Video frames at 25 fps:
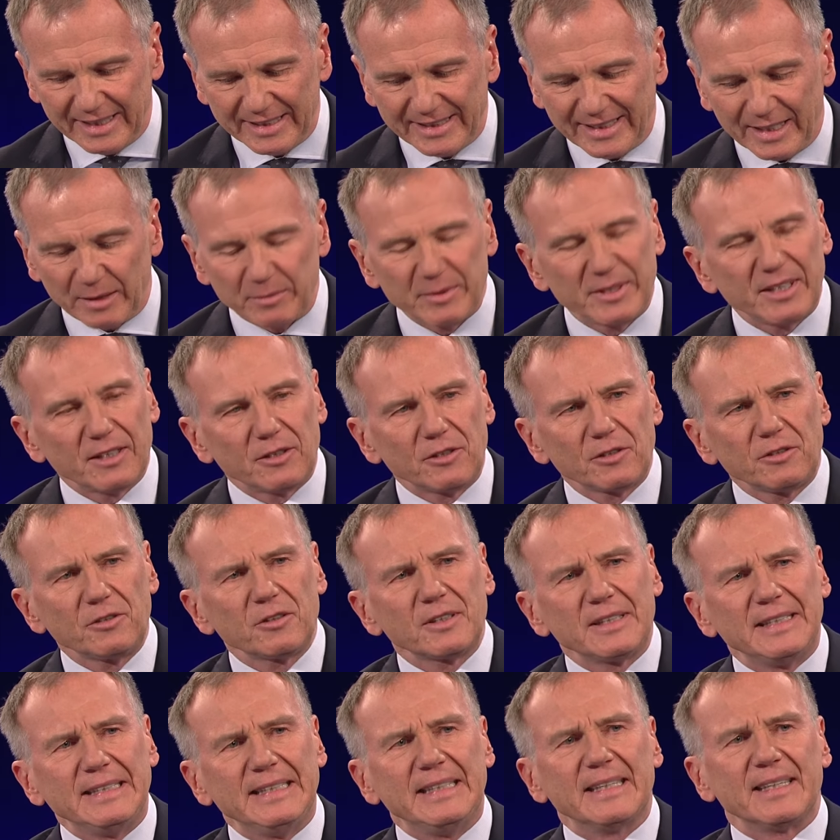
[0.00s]
Die haben sie auch
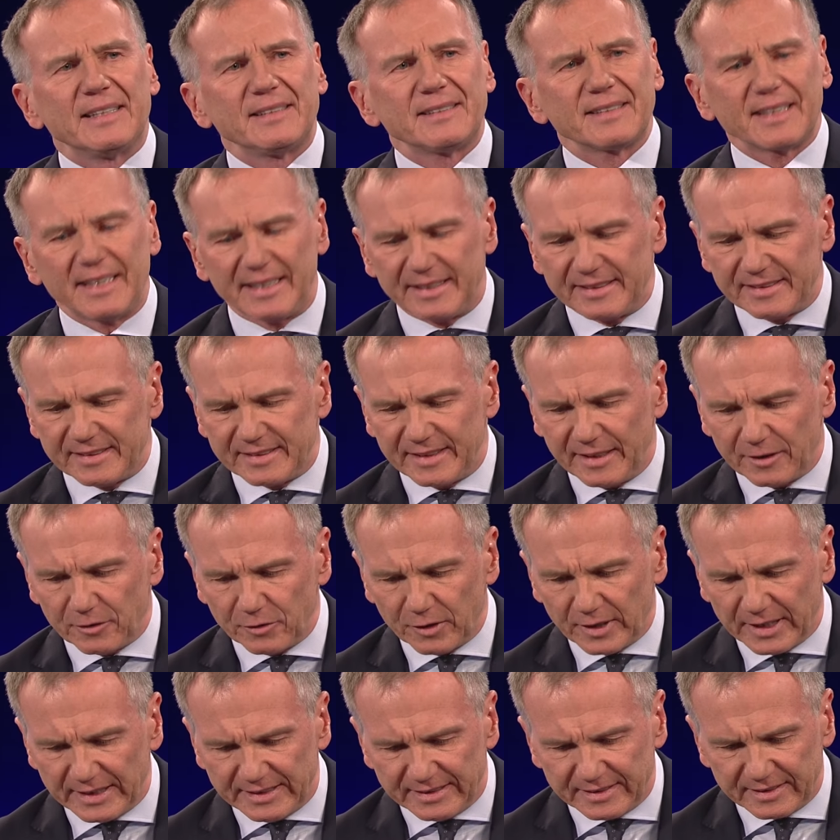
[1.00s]
noch nie als
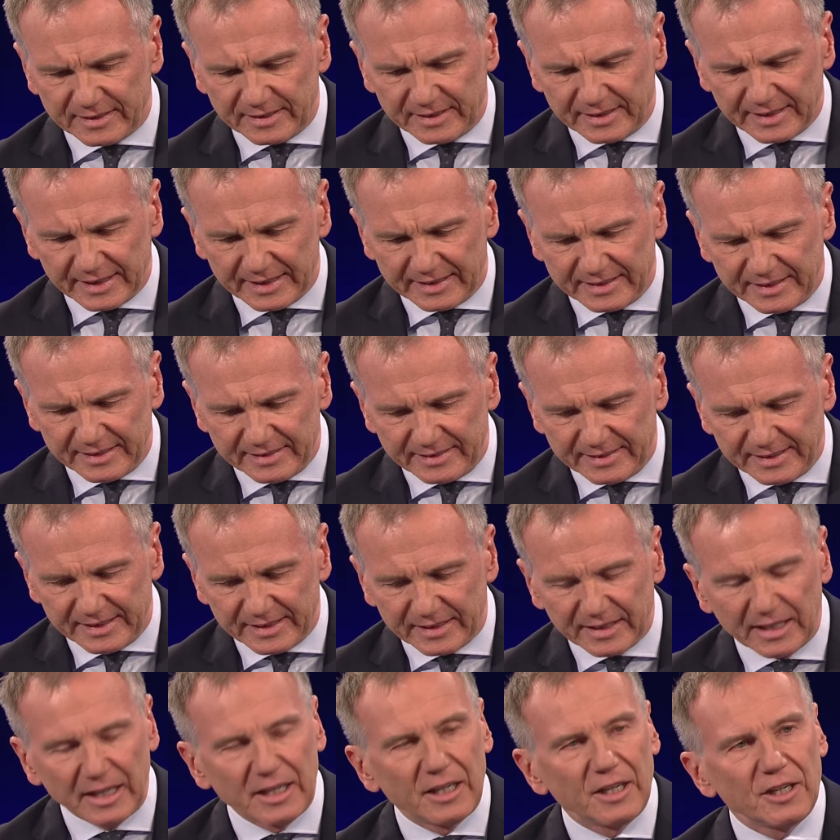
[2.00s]
Rechtsterroristen
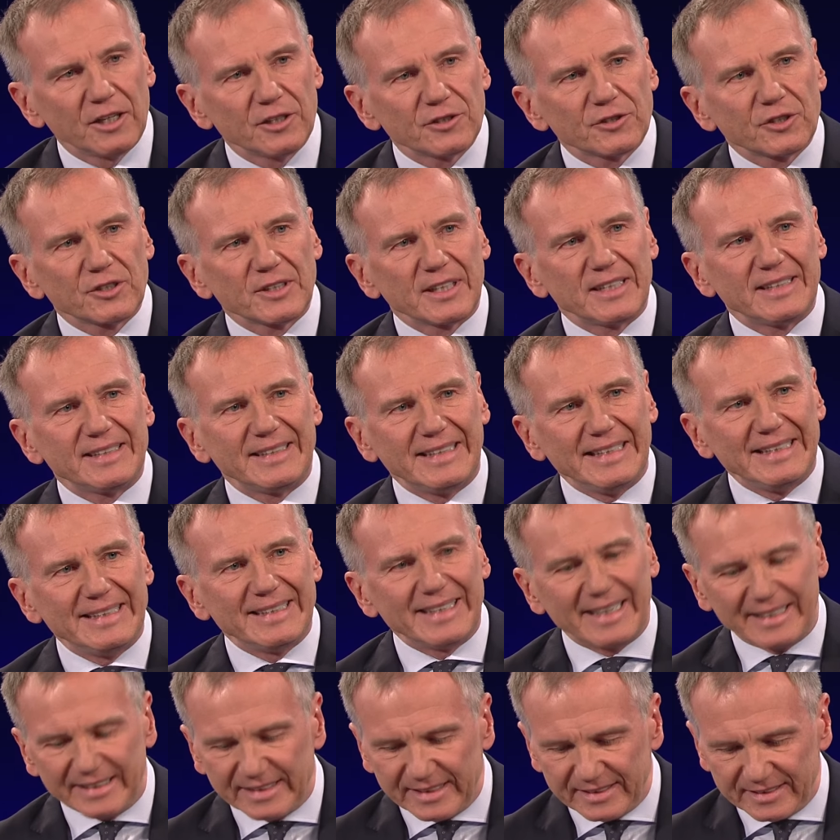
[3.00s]
kritisiert, sondern die
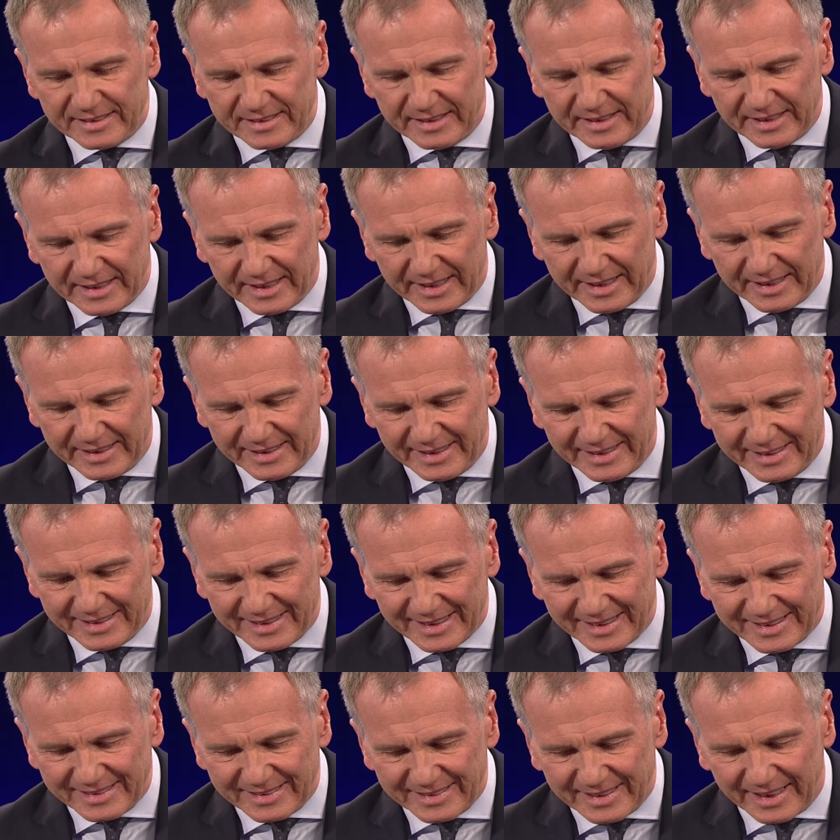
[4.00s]
nennen sie ein
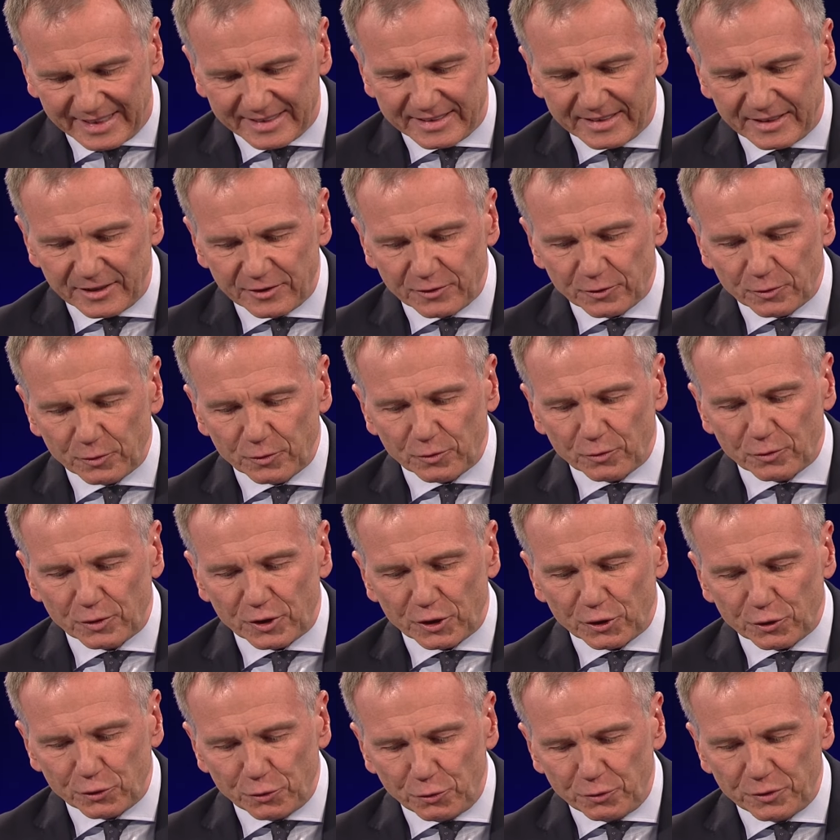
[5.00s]
interessantes und
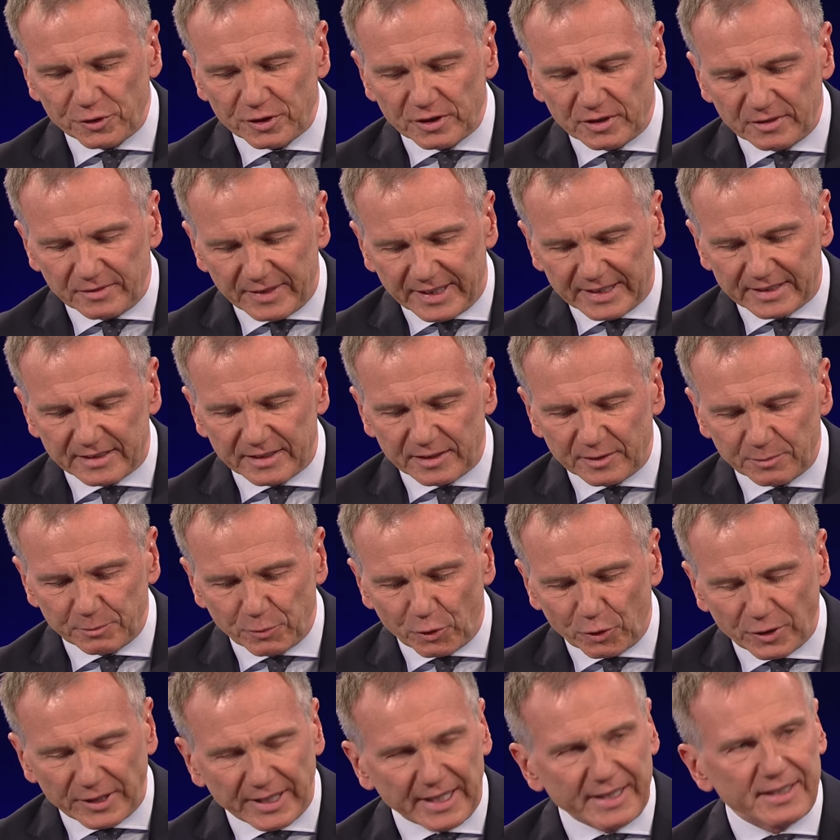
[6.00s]
unterstützenswertes
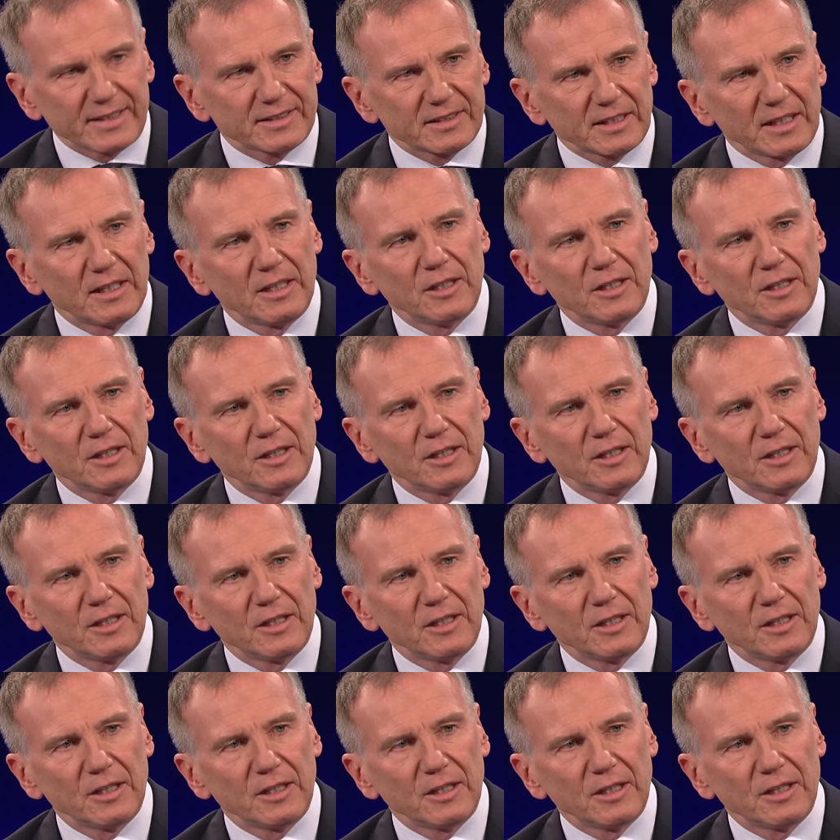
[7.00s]
Projekt.